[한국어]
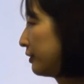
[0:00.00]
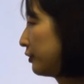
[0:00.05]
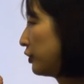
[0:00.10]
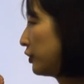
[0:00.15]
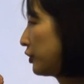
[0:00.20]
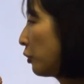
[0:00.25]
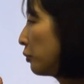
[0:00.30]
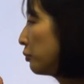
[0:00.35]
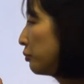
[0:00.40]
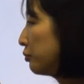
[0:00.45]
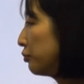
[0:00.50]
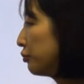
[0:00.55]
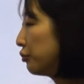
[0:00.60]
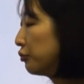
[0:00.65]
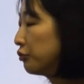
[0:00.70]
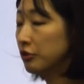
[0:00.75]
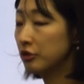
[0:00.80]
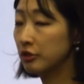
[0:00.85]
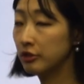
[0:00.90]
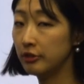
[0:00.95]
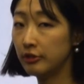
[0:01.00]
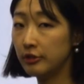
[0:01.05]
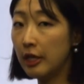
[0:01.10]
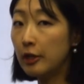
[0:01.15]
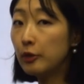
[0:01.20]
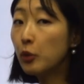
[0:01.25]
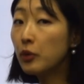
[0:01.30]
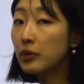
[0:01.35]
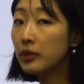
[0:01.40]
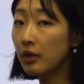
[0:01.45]
정부 그
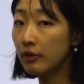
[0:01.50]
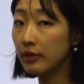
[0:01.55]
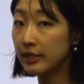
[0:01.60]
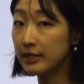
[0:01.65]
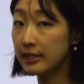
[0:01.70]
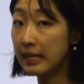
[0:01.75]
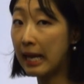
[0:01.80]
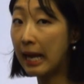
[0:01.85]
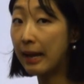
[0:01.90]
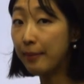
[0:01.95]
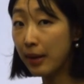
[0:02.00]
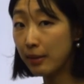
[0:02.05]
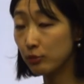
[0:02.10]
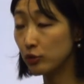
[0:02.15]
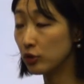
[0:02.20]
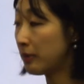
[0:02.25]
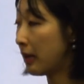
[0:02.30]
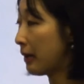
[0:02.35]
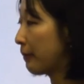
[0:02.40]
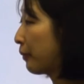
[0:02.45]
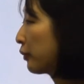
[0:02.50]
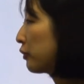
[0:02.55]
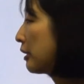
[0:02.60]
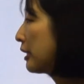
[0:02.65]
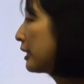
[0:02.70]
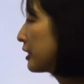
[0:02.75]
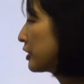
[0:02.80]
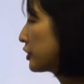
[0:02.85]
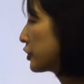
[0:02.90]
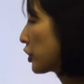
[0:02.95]
대통령이 이제 담화문을 발표를
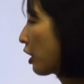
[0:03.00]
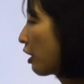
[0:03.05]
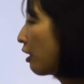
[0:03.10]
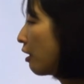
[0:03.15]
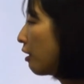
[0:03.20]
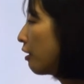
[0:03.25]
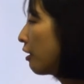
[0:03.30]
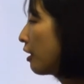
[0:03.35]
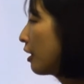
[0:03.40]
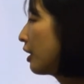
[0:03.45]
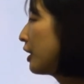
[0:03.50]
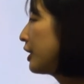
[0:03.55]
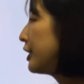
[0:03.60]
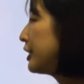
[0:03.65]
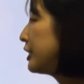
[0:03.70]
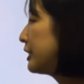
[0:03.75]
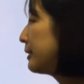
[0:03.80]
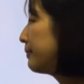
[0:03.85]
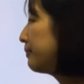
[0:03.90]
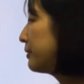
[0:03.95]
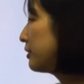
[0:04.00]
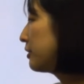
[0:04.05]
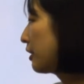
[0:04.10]
했겠죠. 이집트